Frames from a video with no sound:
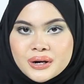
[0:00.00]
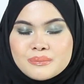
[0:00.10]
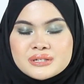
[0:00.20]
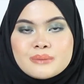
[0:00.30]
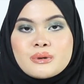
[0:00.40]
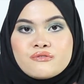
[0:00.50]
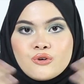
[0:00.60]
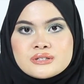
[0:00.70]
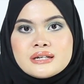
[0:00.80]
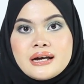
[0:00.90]
nggak bisa
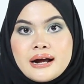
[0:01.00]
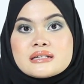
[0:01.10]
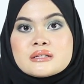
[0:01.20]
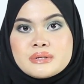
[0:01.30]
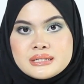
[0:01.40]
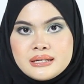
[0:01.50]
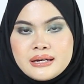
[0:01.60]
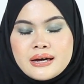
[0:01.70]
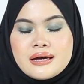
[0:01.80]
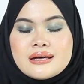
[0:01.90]
berfungsi dengan semestinya
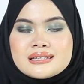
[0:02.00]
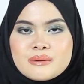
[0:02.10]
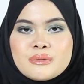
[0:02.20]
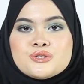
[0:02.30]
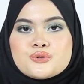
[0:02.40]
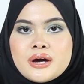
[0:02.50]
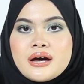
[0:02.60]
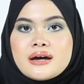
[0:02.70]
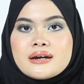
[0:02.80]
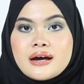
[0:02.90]
sama
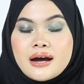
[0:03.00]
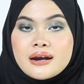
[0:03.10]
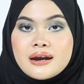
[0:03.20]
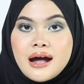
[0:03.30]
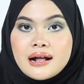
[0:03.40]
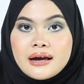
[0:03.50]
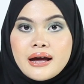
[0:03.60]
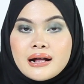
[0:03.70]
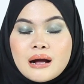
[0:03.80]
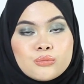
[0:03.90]
juga dengan
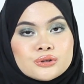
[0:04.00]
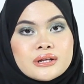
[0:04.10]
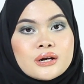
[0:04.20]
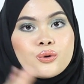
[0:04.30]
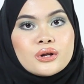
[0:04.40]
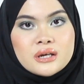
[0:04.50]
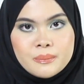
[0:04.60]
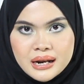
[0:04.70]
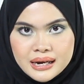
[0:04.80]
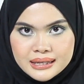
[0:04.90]
area rambut dan kulit
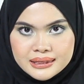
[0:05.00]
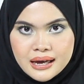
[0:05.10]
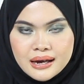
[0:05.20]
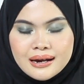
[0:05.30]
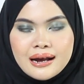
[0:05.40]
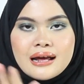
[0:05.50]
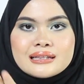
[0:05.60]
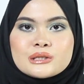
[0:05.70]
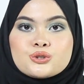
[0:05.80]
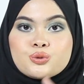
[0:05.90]
kepala kita karena
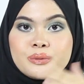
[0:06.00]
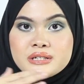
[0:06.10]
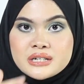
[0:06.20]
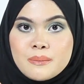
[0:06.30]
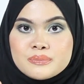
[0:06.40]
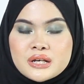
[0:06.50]
tertutup hijab